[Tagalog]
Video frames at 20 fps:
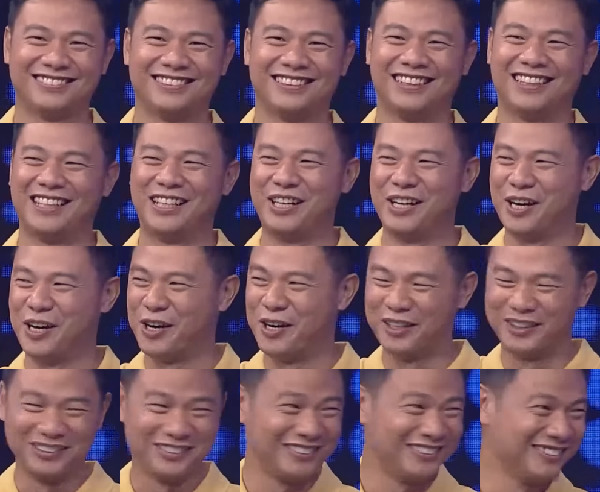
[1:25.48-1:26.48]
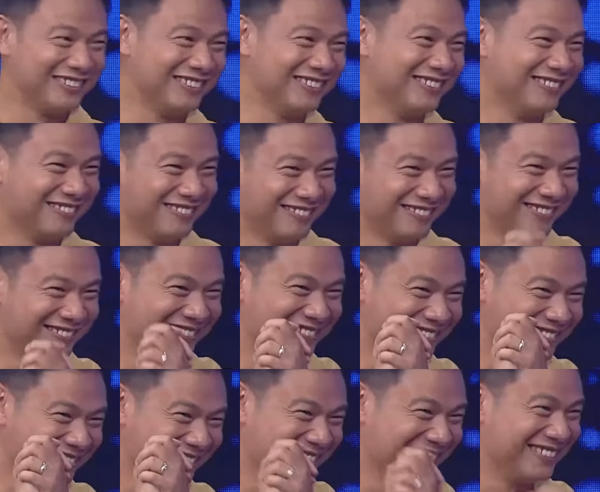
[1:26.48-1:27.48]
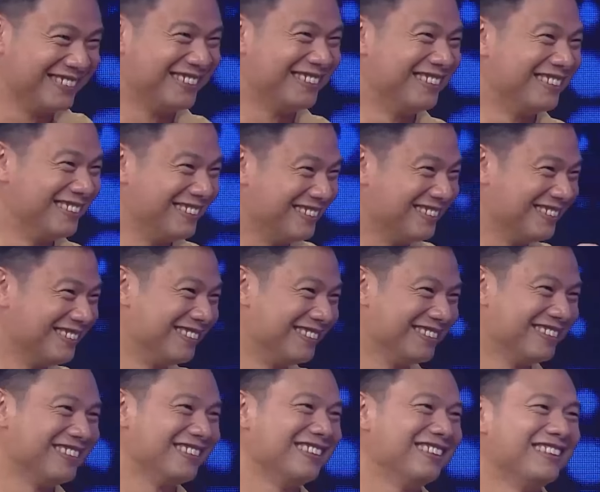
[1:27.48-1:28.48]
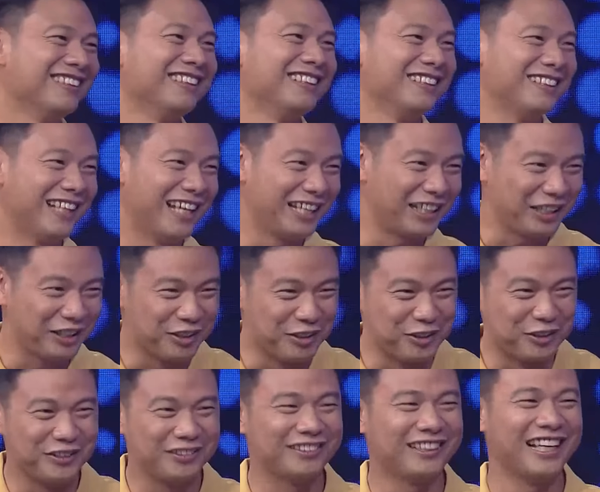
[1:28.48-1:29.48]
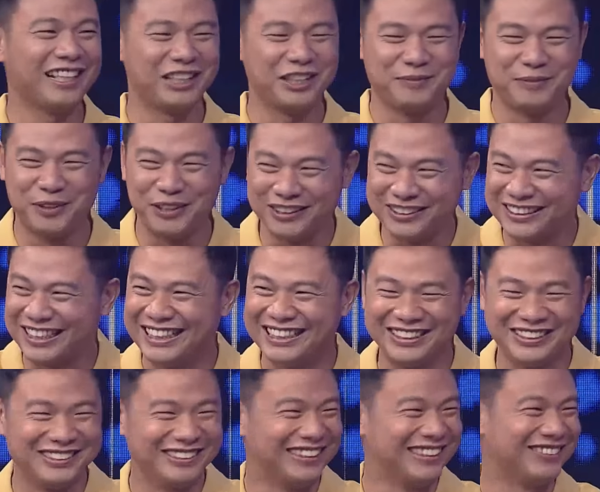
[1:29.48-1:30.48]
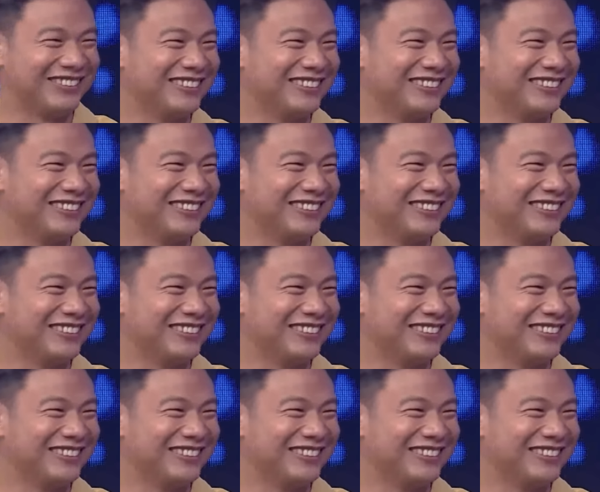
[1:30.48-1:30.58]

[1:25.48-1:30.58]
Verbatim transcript: What's up, Mickey? Hi, Maxima. Mickey, welcome to family. Thank you. Thank you po. Thank you.